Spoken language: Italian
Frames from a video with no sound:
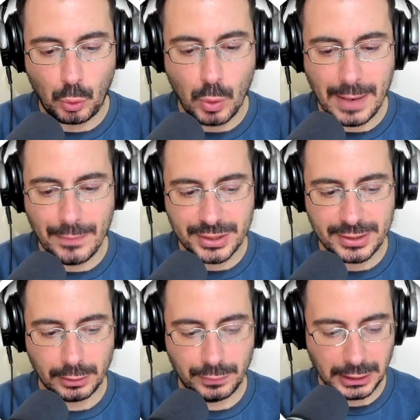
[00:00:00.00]
quando è
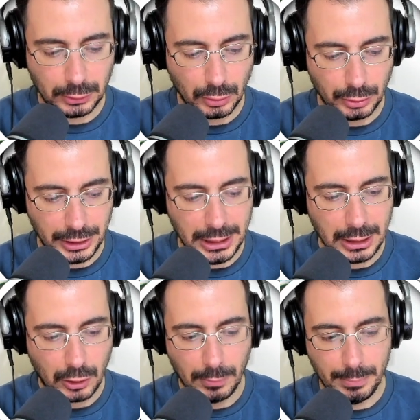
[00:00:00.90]
stato fatto il
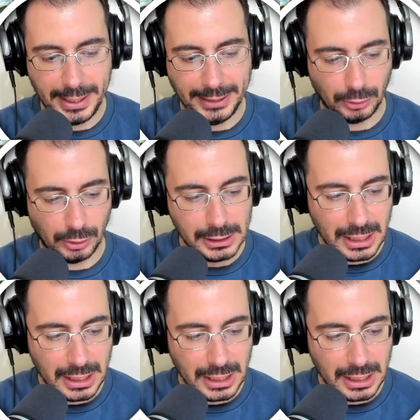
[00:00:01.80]
commento.